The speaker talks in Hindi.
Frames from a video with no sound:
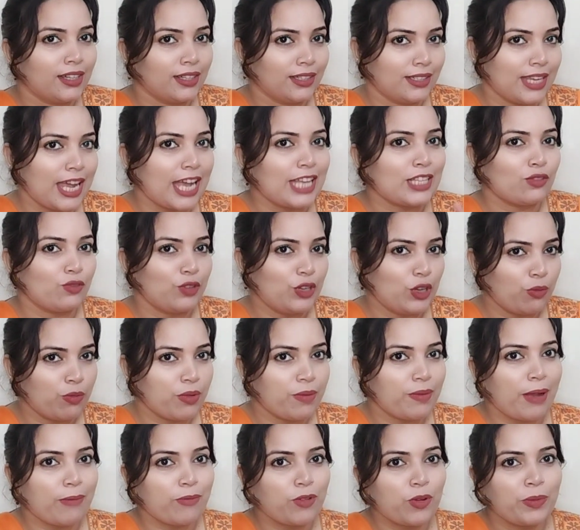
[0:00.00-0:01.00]
लास्ट वीडियो में भी
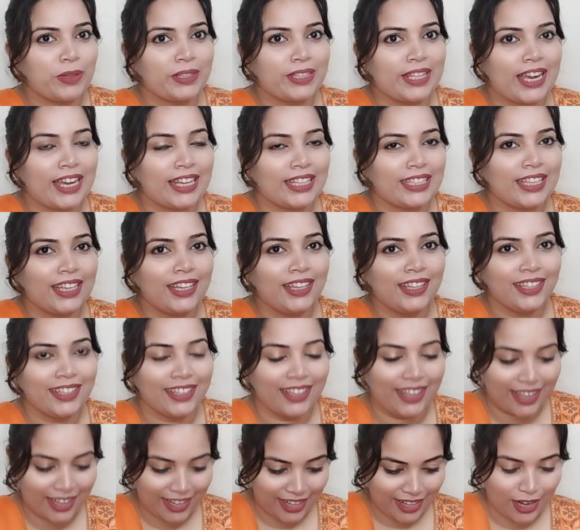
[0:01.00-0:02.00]
आपको बताया था
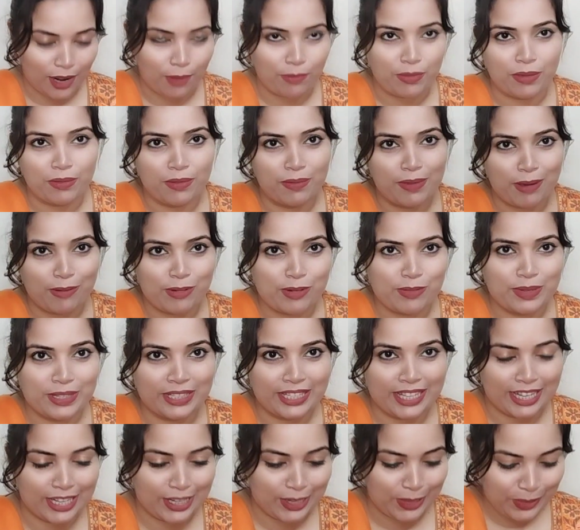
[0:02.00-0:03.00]
एंड अभी भी मैं आपको
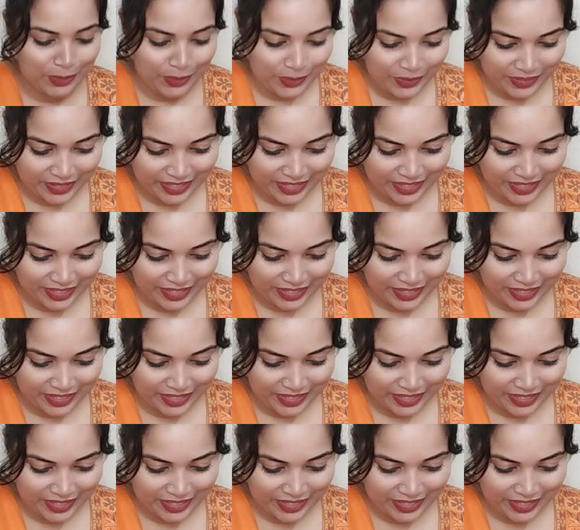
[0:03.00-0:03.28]
बता रही हूँ